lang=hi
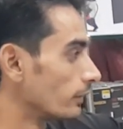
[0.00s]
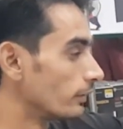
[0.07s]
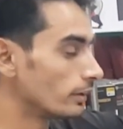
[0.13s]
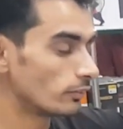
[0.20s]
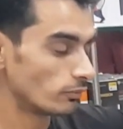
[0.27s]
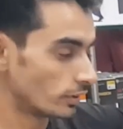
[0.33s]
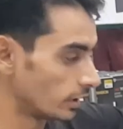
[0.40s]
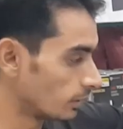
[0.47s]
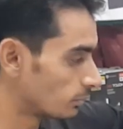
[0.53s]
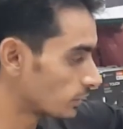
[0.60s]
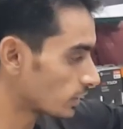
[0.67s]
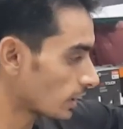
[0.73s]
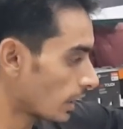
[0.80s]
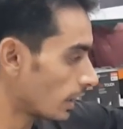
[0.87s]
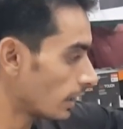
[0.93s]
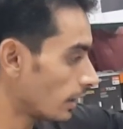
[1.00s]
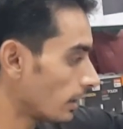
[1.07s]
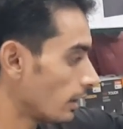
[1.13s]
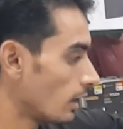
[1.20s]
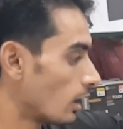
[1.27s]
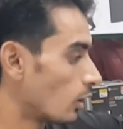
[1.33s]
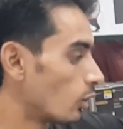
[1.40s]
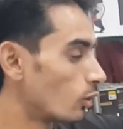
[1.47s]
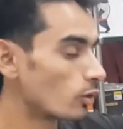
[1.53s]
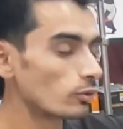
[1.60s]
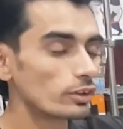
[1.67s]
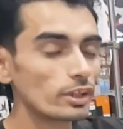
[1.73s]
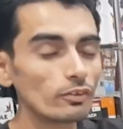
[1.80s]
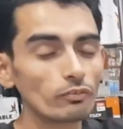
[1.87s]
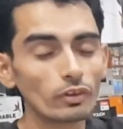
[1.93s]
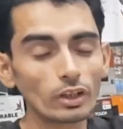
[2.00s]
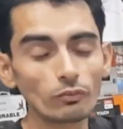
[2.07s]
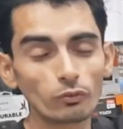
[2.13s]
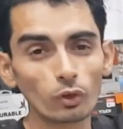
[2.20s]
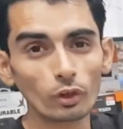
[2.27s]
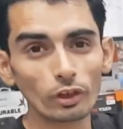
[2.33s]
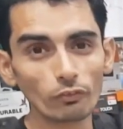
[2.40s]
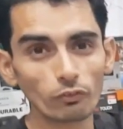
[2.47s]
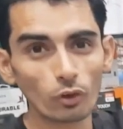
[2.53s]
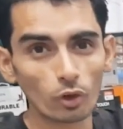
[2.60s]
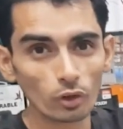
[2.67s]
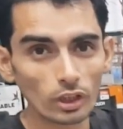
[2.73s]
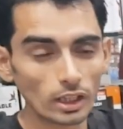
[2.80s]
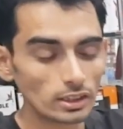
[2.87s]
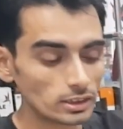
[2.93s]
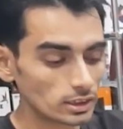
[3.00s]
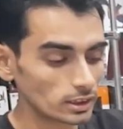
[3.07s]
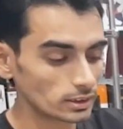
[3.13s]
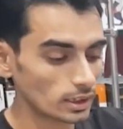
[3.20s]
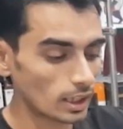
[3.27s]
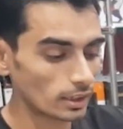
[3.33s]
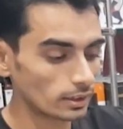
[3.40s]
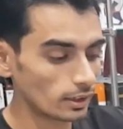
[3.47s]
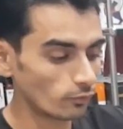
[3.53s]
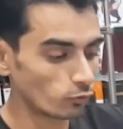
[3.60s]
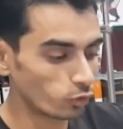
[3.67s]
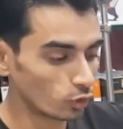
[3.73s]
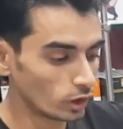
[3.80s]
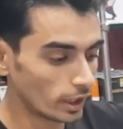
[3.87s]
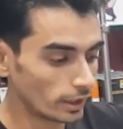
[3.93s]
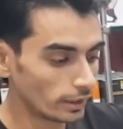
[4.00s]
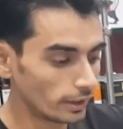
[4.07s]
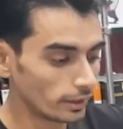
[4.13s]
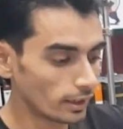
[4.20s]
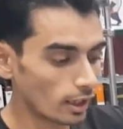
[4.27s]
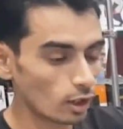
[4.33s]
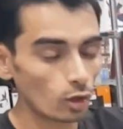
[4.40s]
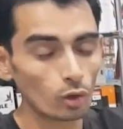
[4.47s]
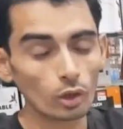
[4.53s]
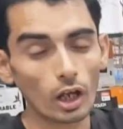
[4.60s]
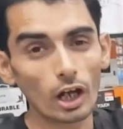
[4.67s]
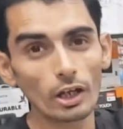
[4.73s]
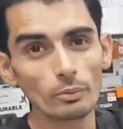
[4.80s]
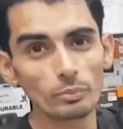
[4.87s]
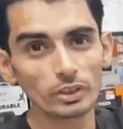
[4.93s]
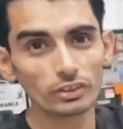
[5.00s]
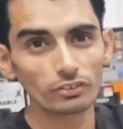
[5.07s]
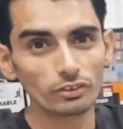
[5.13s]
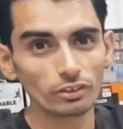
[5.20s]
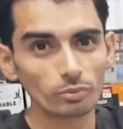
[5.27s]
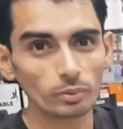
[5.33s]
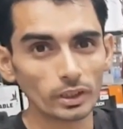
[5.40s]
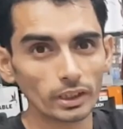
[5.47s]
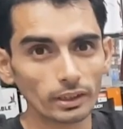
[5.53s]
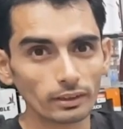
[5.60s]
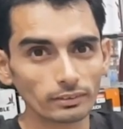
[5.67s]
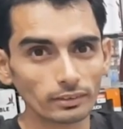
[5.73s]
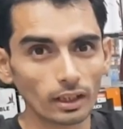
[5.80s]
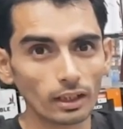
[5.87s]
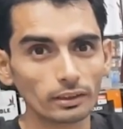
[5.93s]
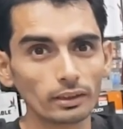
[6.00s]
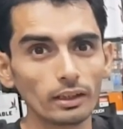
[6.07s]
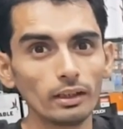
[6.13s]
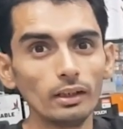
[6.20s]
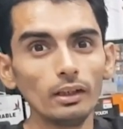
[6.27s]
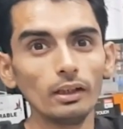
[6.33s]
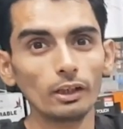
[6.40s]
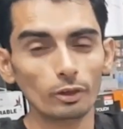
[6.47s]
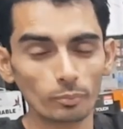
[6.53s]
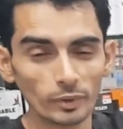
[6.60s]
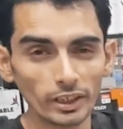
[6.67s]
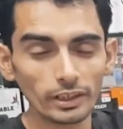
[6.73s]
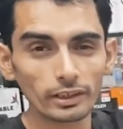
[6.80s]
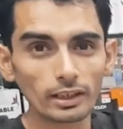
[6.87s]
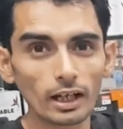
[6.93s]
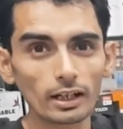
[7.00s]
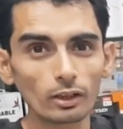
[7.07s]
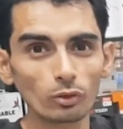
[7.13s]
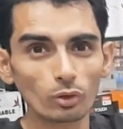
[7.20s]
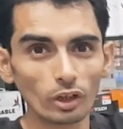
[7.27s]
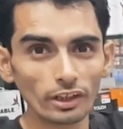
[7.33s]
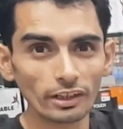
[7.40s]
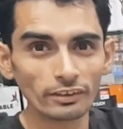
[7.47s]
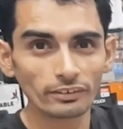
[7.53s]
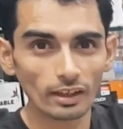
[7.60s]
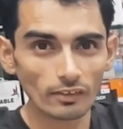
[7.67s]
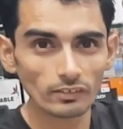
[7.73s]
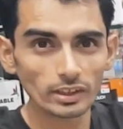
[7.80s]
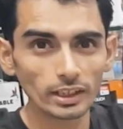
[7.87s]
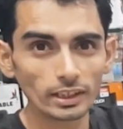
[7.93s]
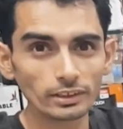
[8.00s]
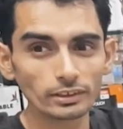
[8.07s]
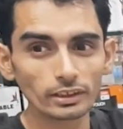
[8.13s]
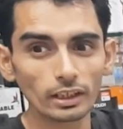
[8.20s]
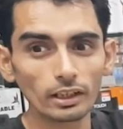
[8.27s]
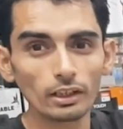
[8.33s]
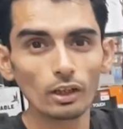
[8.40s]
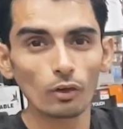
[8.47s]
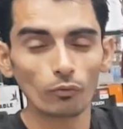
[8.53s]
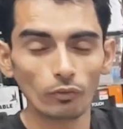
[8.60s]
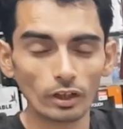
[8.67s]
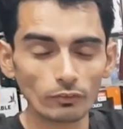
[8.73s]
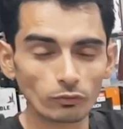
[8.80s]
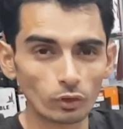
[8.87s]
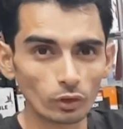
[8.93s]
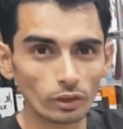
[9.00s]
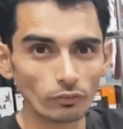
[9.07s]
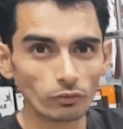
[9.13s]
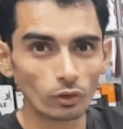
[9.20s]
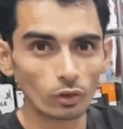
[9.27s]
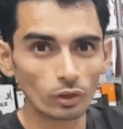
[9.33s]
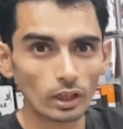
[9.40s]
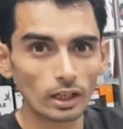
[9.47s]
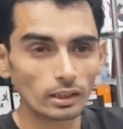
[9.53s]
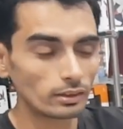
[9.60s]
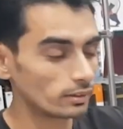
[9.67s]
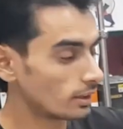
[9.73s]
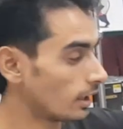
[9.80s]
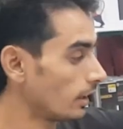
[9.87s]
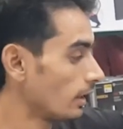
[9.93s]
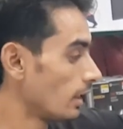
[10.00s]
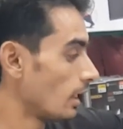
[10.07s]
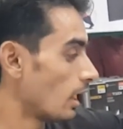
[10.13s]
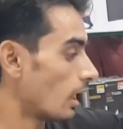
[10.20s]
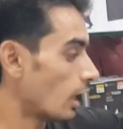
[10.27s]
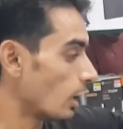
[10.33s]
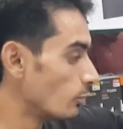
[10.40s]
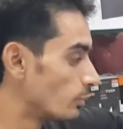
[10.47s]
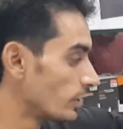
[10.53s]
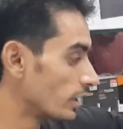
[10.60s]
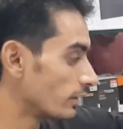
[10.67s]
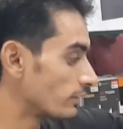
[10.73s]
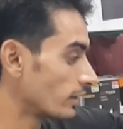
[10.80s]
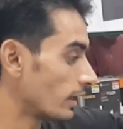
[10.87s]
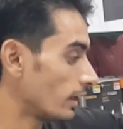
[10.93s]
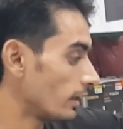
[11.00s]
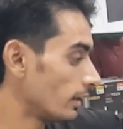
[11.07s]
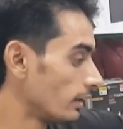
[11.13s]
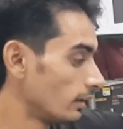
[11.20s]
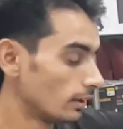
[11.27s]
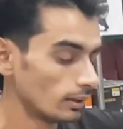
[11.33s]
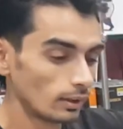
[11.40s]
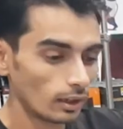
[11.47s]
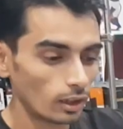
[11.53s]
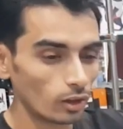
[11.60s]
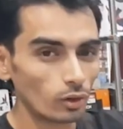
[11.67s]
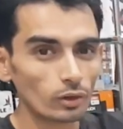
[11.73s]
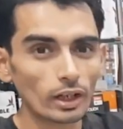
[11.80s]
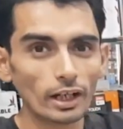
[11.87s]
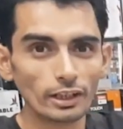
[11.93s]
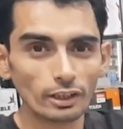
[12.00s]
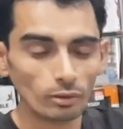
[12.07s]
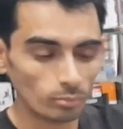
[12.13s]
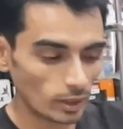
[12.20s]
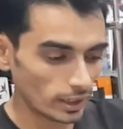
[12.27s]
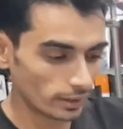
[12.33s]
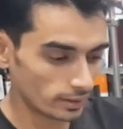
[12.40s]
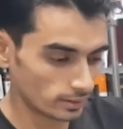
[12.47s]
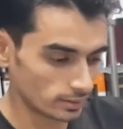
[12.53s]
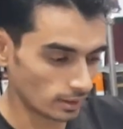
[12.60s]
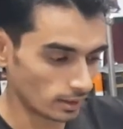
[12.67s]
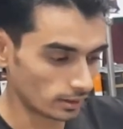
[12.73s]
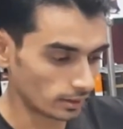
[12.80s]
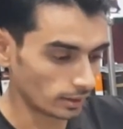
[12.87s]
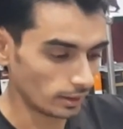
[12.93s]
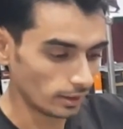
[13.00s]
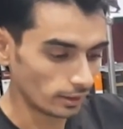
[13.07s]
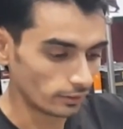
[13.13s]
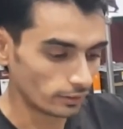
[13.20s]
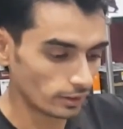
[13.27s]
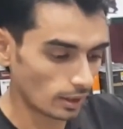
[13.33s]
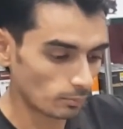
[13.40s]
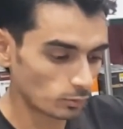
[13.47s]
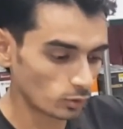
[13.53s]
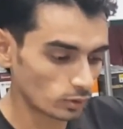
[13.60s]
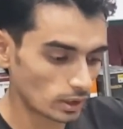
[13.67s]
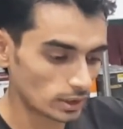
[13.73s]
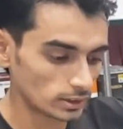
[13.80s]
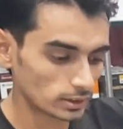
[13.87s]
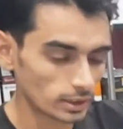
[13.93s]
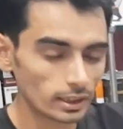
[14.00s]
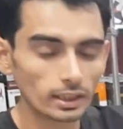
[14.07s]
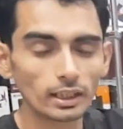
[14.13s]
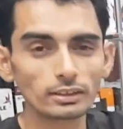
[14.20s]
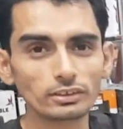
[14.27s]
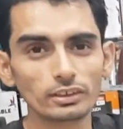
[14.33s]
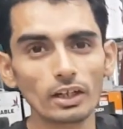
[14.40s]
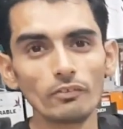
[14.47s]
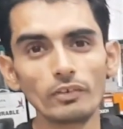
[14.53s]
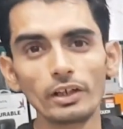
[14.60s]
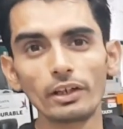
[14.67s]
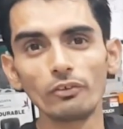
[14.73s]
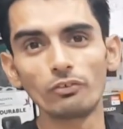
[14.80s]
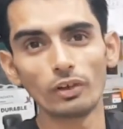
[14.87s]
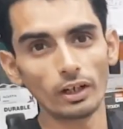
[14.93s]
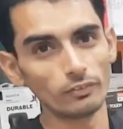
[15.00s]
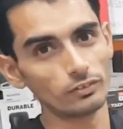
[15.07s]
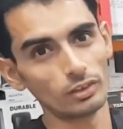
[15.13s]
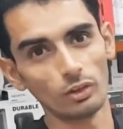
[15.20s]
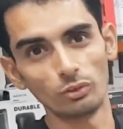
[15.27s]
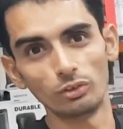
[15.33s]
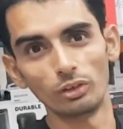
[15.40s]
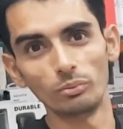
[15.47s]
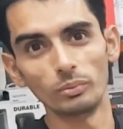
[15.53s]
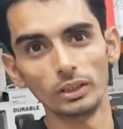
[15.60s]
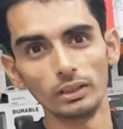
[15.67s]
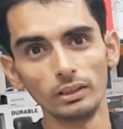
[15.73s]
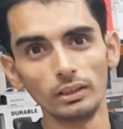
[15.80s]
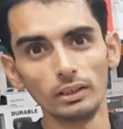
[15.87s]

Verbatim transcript: ये फ़िलिप्स का है और ये 144 हर्ट्ज़ के साथ है फुल एचडी है और आईपीएस डिस्प्ले के साथ है स्पीड कर रहे हूँ 27 इंच है 144 हर्ट्ज़ है आईपीएस है और एडी माई के साथ ये आपको कास्ट करेगा सेवेंटी फाइव थाउजेंड में